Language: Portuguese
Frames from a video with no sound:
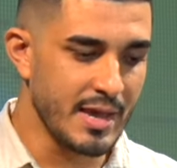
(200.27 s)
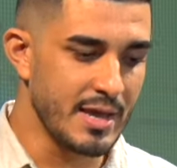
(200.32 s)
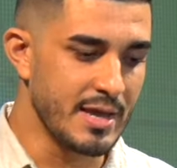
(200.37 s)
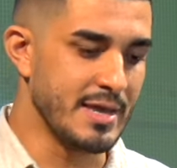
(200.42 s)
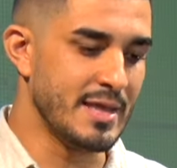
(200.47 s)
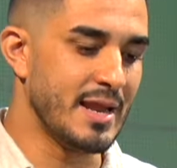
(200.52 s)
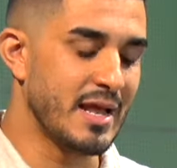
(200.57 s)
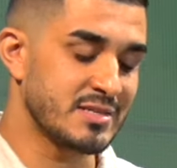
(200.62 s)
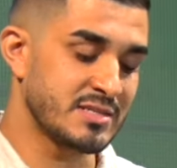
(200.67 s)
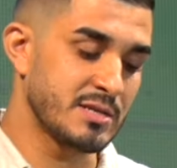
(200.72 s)

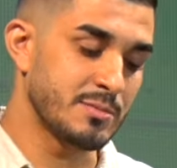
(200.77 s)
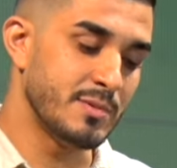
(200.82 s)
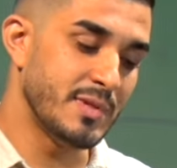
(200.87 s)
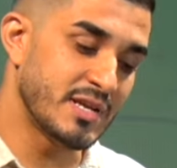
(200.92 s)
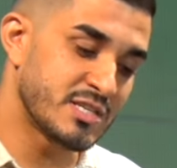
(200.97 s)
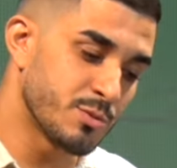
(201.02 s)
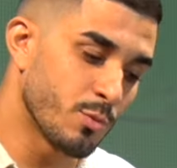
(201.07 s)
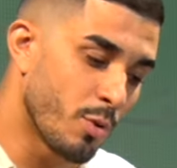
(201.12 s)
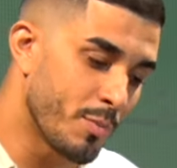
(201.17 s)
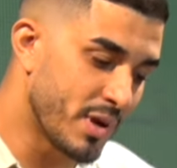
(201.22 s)
E nesse,
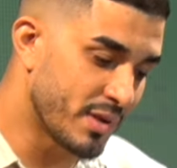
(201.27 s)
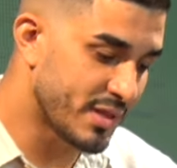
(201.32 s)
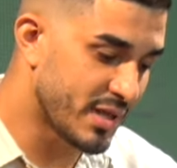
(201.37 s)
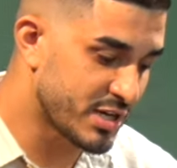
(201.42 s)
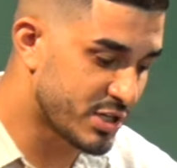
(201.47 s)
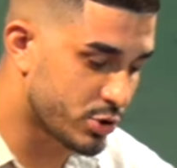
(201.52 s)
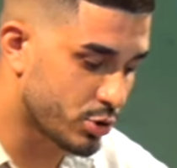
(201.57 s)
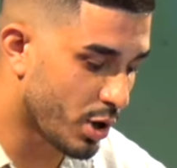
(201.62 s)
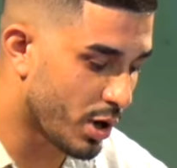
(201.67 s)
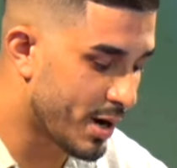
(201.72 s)
nesse momento da
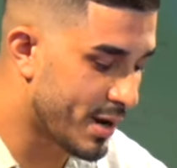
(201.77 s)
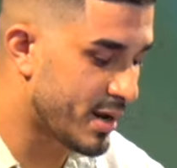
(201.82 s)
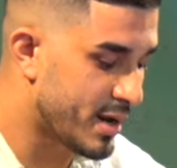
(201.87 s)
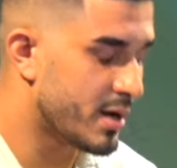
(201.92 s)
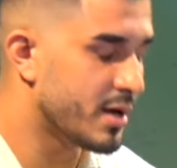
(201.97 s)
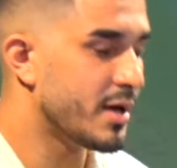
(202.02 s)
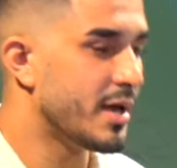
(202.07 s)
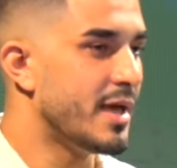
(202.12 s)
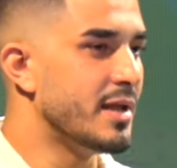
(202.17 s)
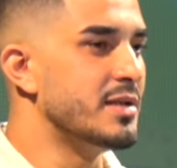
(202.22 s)

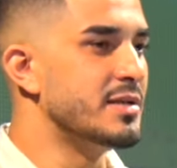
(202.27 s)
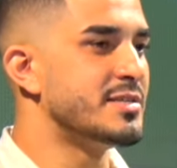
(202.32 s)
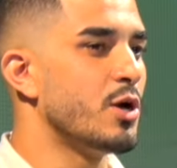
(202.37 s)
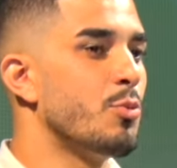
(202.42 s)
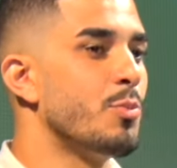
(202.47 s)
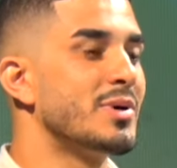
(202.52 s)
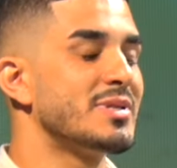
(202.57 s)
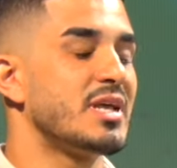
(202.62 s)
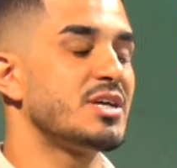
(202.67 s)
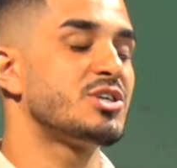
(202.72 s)
história,
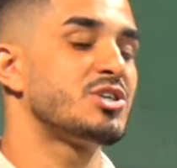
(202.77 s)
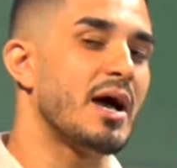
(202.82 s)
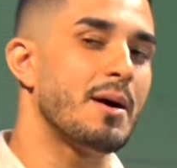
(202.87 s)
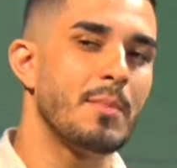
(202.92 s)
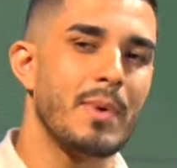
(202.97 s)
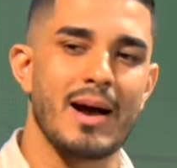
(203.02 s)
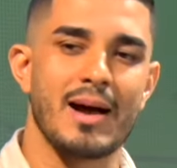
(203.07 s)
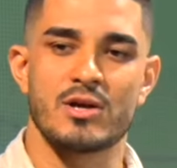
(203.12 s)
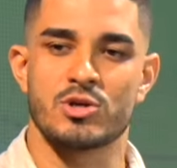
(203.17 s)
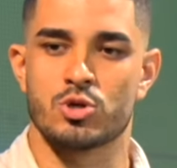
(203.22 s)
Eliseu manda
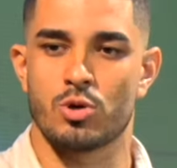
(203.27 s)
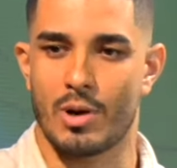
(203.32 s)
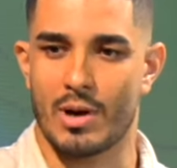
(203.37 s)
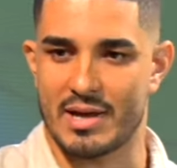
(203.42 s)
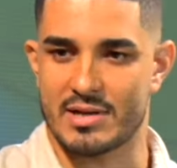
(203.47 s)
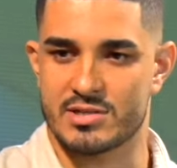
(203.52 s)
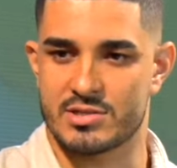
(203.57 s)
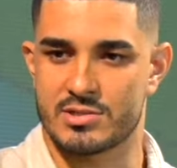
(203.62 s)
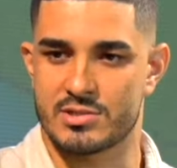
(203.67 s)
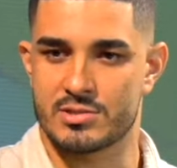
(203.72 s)
chamar
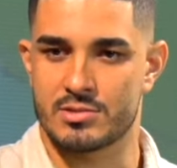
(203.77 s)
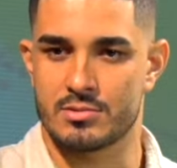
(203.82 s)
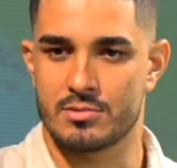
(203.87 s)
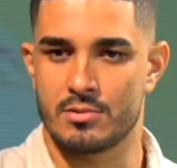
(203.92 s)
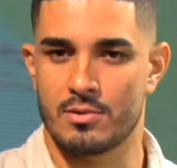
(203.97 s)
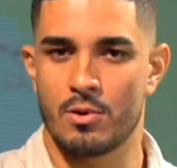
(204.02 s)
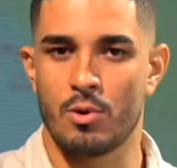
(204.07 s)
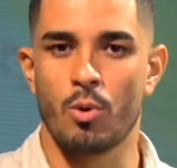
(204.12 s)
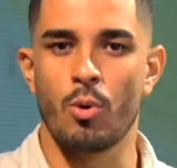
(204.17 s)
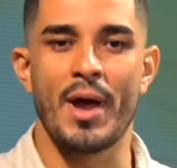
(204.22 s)
Joás,
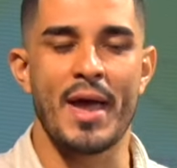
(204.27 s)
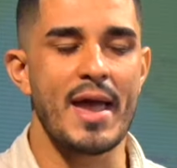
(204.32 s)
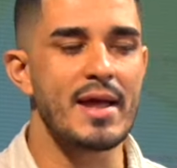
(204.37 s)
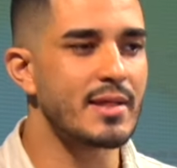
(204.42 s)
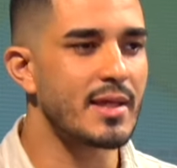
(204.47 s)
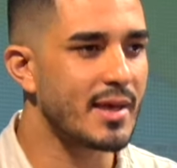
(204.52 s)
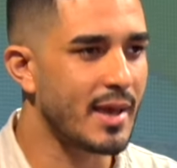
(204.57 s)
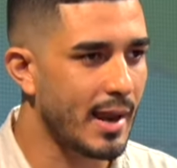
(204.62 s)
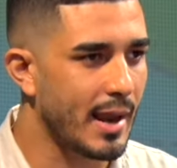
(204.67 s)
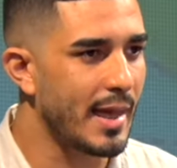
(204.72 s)
o rei
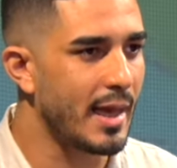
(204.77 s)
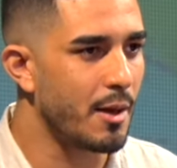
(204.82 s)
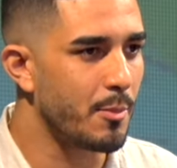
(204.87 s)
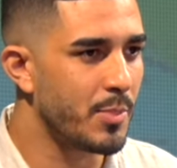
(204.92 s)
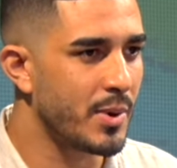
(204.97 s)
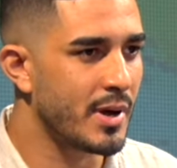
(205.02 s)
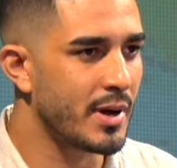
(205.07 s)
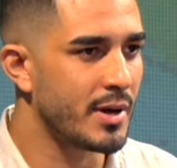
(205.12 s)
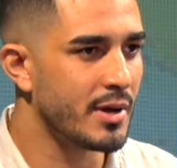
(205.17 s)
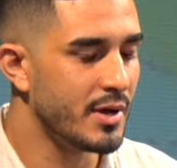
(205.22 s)
daquela
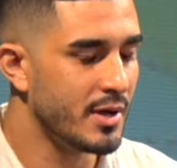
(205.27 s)
época.